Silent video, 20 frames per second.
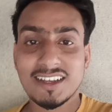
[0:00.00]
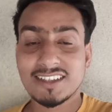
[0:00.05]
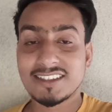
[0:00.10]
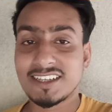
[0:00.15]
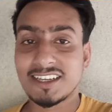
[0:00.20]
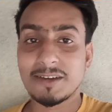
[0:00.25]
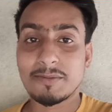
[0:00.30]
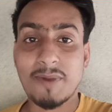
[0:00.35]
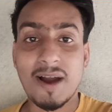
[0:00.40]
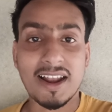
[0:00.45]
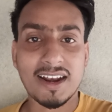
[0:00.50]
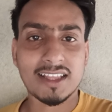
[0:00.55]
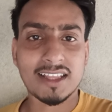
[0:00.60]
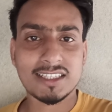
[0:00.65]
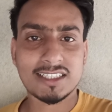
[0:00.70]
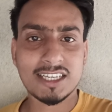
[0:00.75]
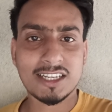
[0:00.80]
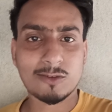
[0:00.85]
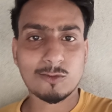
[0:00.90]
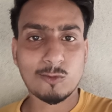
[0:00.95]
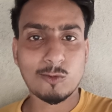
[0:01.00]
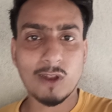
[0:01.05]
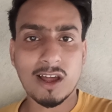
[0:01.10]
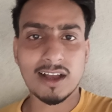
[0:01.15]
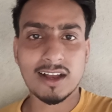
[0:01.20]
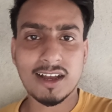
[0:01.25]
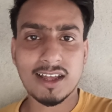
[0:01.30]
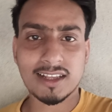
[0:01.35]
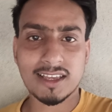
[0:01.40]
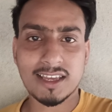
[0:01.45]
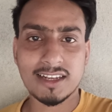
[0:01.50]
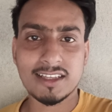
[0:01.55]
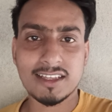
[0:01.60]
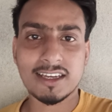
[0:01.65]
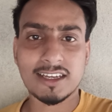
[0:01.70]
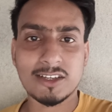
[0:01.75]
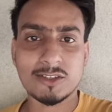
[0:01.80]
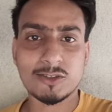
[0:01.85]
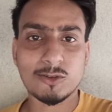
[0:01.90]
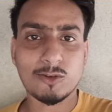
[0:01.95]
যে বাংলাদেশের কুলাঙ্গারকে
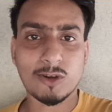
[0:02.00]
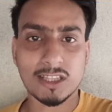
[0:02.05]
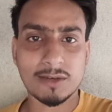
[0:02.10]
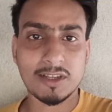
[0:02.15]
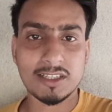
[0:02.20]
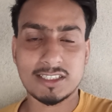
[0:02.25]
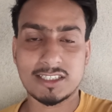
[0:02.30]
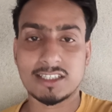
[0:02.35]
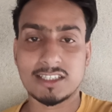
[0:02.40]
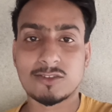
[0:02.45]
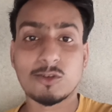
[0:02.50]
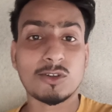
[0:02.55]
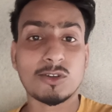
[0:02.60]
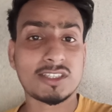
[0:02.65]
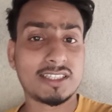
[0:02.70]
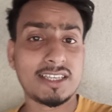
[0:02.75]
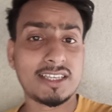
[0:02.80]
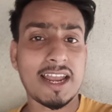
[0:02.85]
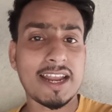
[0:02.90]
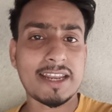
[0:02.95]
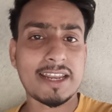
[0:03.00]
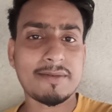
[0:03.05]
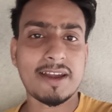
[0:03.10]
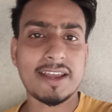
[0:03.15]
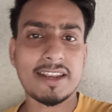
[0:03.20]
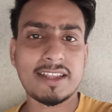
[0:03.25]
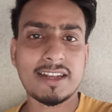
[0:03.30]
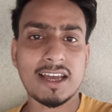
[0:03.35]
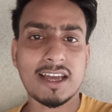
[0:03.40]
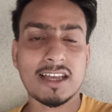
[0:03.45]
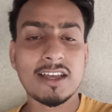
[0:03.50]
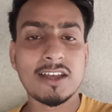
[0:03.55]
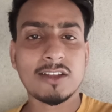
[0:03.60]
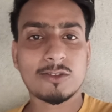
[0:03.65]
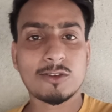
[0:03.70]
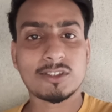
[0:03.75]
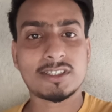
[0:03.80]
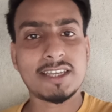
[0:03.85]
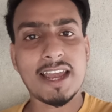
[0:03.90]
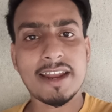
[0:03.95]
নিয়ে কিছু কথা বলছি তোর সিআইডি বাহিনী না
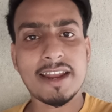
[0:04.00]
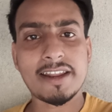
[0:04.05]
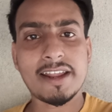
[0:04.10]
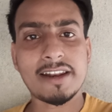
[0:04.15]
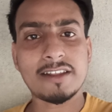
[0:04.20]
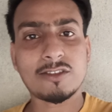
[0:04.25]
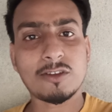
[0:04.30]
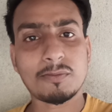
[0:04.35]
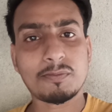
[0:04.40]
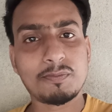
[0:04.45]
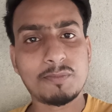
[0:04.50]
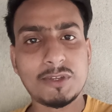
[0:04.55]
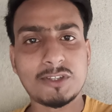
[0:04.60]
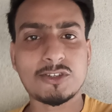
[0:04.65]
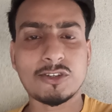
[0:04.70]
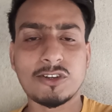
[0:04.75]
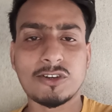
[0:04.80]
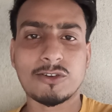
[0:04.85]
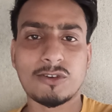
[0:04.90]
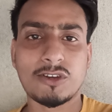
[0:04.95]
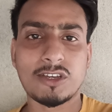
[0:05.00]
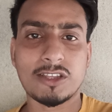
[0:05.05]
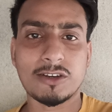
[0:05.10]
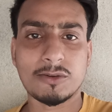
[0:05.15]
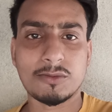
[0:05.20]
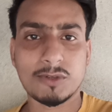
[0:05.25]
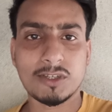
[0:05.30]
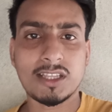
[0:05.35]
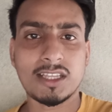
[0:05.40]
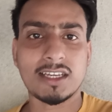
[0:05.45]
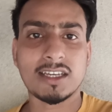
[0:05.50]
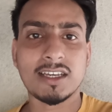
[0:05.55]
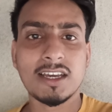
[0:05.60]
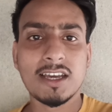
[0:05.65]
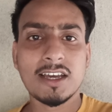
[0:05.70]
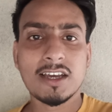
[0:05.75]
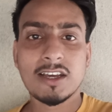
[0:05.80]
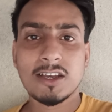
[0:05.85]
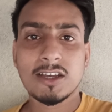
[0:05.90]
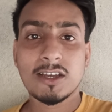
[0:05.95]
তো সিআইডি আনি তোর পিছনে ঢুকিয়ে দেবো বুঝলি
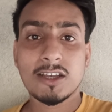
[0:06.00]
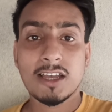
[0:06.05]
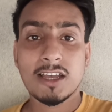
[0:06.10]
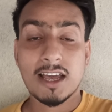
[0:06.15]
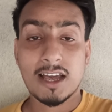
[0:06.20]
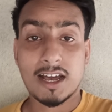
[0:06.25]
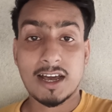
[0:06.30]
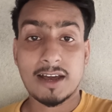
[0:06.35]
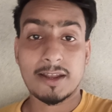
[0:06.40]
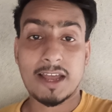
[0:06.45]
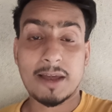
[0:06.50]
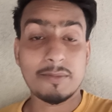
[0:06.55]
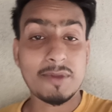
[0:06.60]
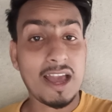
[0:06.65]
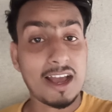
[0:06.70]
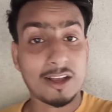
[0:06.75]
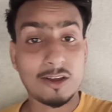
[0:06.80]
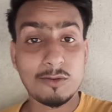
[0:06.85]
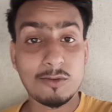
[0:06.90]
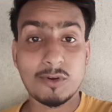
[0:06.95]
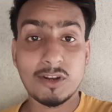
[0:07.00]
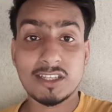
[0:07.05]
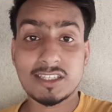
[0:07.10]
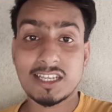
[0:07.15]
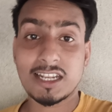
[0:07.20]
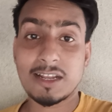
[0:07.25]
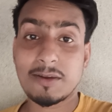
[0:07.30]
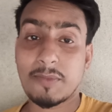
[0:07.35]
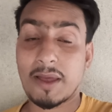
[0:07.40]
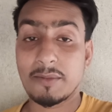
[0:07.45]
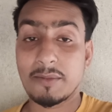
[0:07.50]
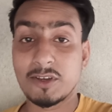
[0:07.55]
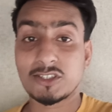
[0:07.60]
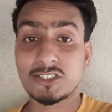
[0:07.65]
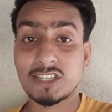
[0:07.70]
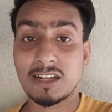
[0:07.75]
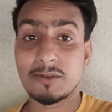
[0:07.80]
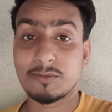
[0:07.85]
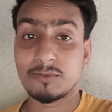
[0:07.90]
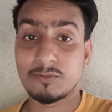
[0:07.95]
আর আমি আগেও বলেছিলাম আমি
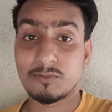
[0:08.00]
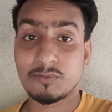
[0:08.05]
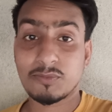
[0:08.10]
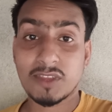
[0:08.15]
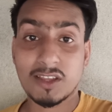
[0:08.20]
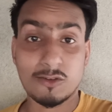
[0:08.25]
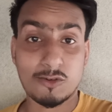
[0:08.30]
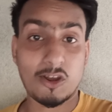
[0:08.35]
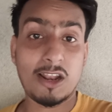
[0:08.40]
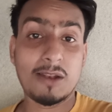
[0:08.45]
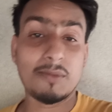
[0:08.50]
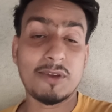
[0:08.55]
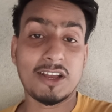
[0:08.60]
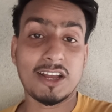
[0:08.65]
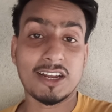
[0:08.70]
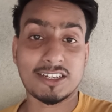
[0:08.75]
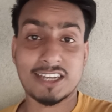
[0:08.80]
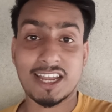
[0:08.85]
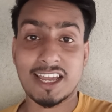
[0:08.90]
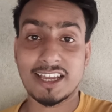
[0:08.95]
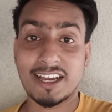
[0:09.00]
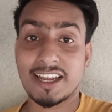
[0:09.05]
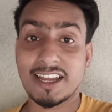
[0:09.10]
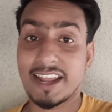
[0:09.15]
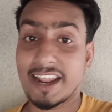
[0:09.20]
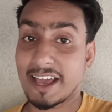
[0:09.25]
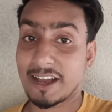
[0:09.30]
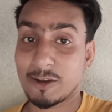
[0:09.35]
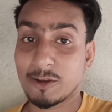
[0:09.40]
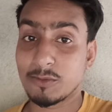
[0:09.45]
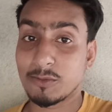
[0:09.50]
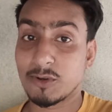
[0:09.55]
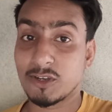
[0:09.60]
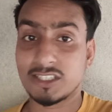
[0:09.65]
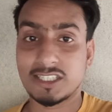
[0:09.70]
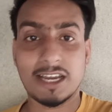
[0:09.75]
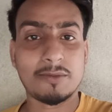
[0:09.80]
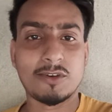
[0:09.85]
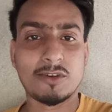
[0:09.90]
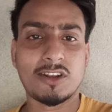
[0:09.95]
হচ্ছিলাম রয়্যাল বেঙ্গল টাইগার আর এখনও
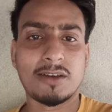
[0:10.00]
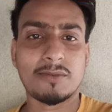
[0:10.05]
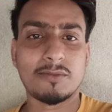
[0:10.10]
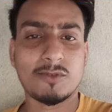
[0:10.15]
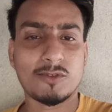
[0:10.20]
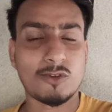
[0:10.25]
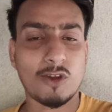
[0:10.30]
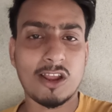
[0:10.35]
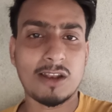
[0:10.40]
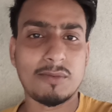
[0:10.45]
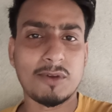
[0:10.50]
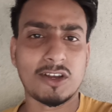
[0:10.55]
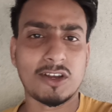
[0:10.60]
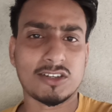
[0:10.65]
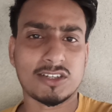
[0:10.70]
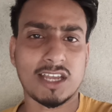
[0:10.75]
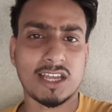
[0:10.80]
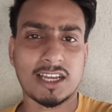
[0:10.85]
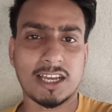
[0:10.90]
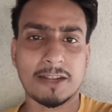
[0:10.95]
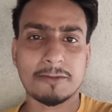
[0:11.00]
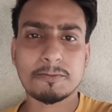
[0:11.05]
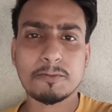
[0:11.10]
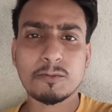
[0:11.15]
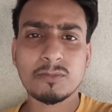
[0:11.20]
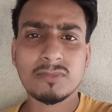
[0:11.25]
বলছি আমি হলাম রয়্যাল বেঙ্গল টাইগার